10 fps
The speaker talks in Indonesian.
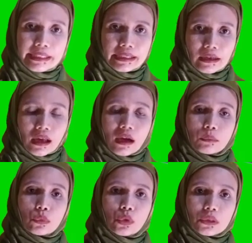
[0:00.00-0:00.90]
ini
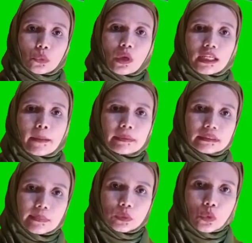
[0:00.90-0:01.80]
Buat warga
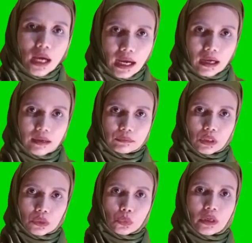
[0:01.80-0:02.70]
plus 62
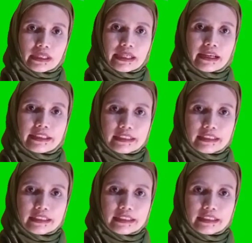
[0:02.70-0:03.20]
Buat warga